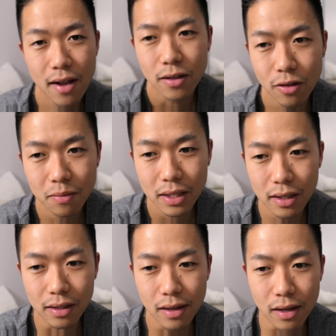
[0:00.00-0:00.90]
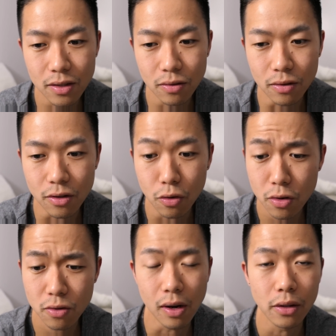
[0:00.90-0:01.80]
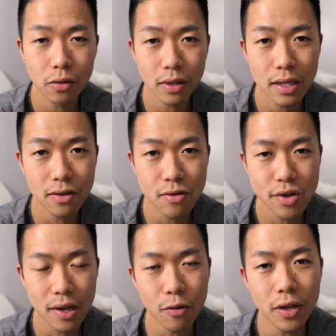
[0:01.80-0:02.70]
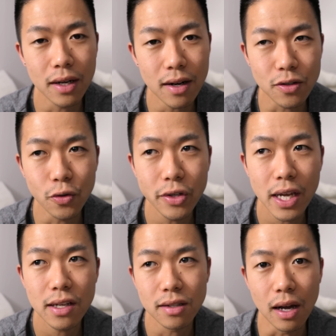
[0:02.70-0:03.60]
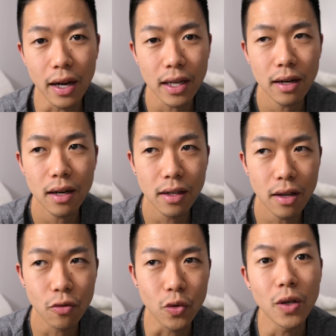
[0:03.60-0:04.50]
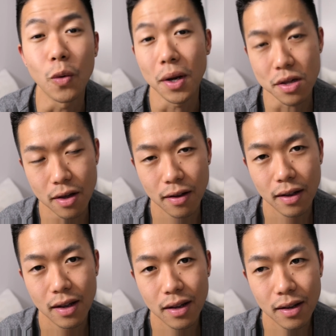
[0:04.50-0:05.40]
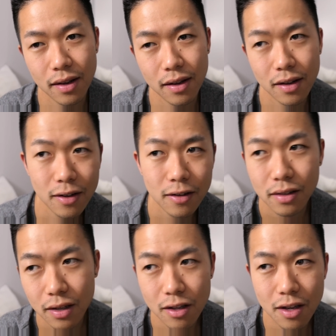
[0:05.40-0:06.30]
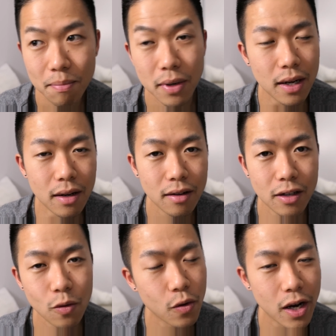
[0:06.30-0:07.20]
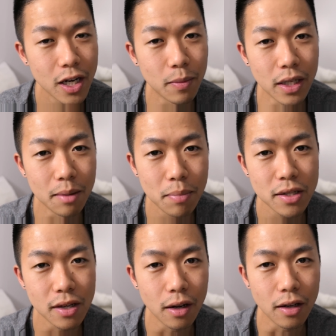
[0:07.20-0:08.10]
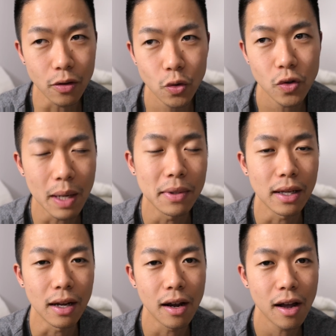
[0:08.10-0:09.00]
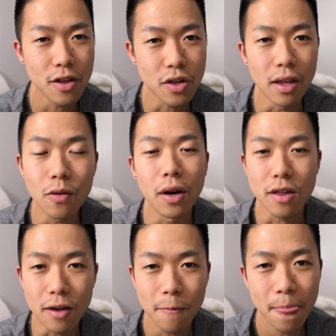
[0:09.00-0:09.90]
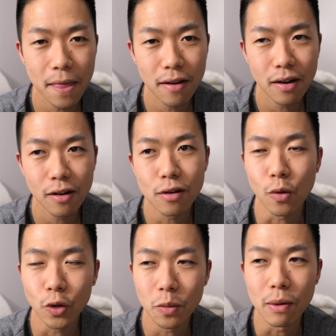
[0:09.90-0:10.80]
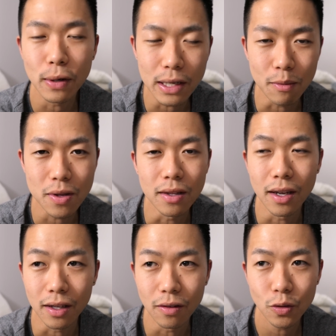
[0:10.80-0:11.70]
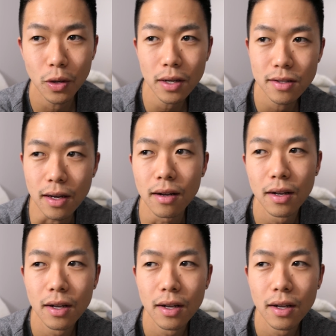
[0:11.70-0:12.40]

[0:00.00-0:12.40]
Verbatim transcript: そういう意味でだからその女子の圧倒的に数字的に多いからそういうケースが明らかにね増えるわけじゃんでやっぱり日本帰るまで一発ややっとくかみたいな感じになるわけじゃん言葉は悪いかもしれないけどとりあえずさ